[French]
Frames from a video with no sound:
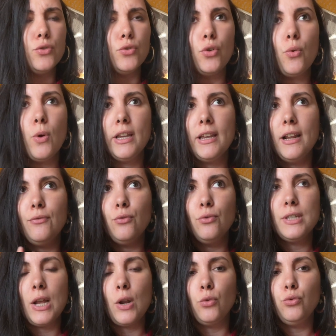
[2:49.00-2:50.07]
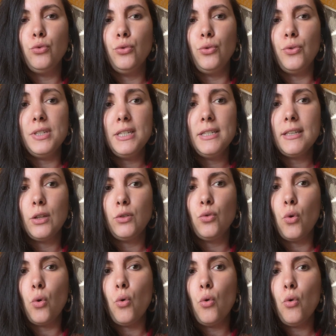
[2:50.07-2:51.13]
je crois qu'elle vaut aux alentours de 17
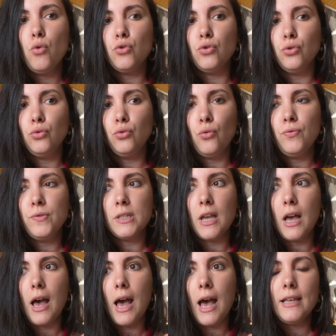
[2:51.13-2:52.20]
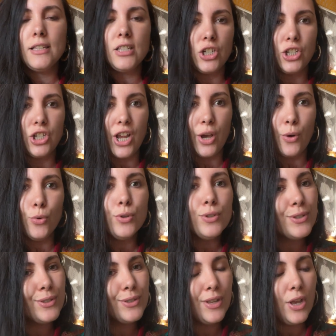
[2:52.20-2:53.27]
euros. Je trouve ça assez cher
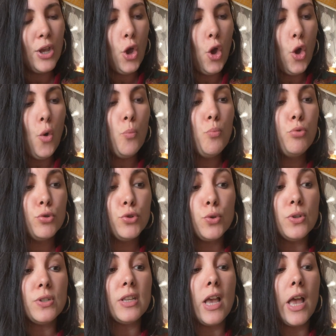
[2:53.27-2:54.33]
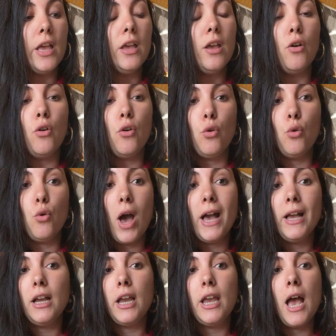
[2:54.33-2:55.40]
hausse pour ce que c'est, euh,
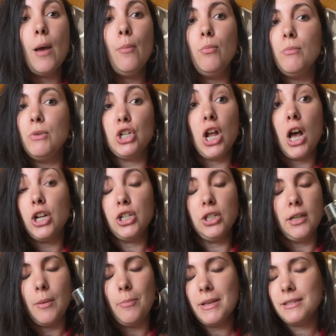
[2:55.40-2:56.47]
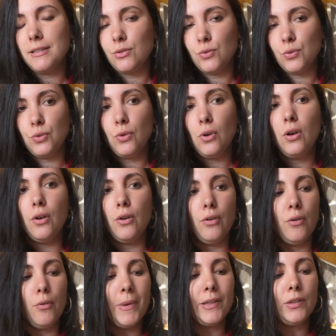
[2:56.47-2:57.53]
agréable, mais je la rachèterai pas, c'est sûr.
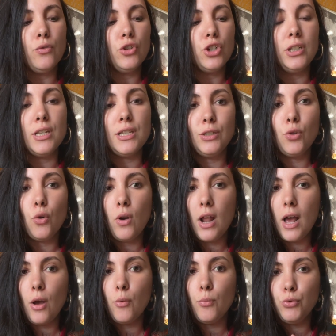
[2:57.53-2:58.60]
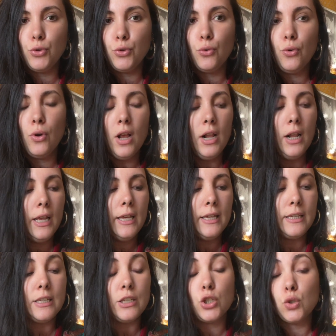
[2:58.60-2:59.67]
Euh, maintenant, j'ai des hydrolats bio
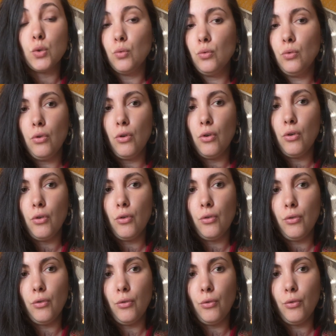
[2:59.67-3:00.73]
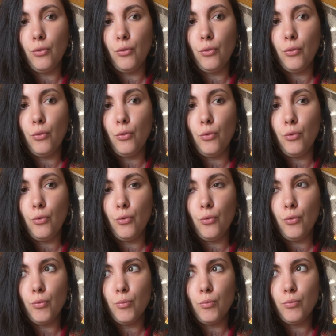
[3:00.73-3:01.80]
qui sont euh,
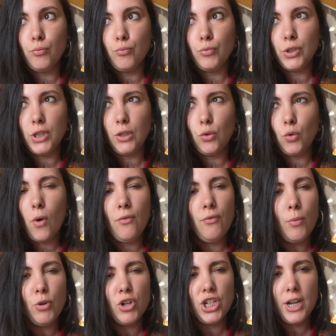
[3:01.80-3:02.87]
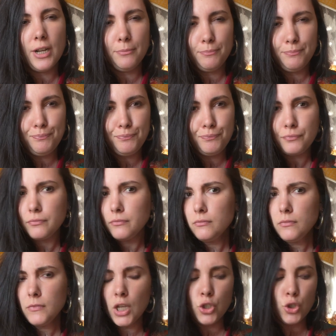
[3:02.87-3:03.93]
peut-être trois fois moins chers,
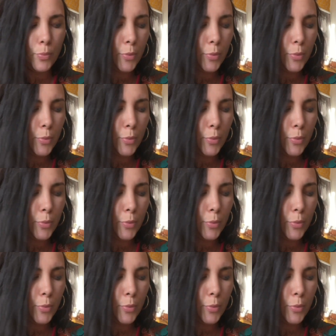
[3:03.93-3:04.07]
je